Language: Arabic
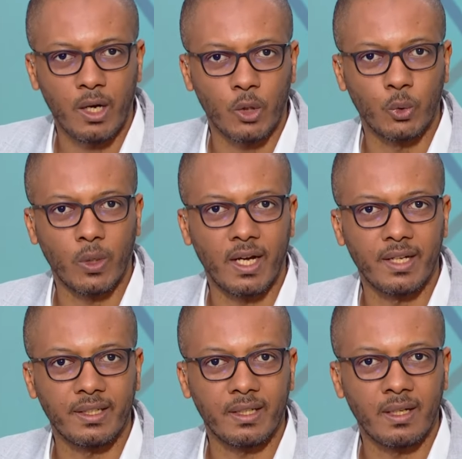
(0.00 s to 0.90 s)

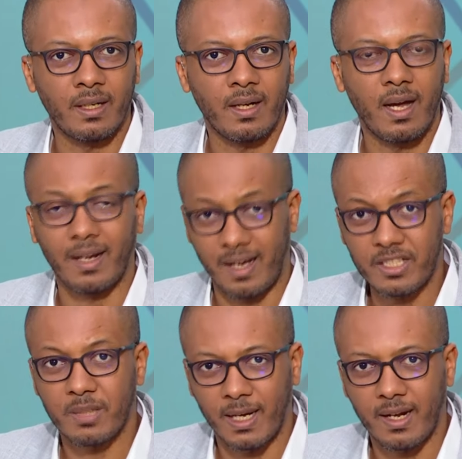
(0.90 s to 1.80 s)
العدوان
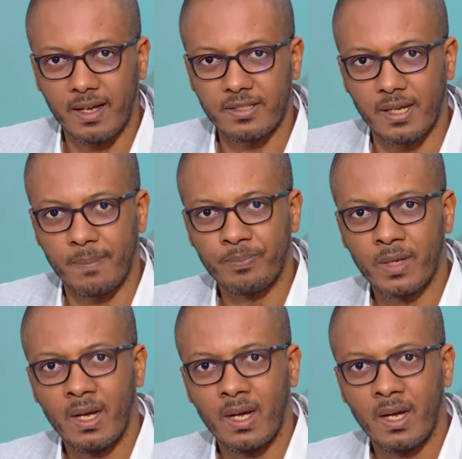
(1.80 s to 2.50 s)
الغاشم على غزة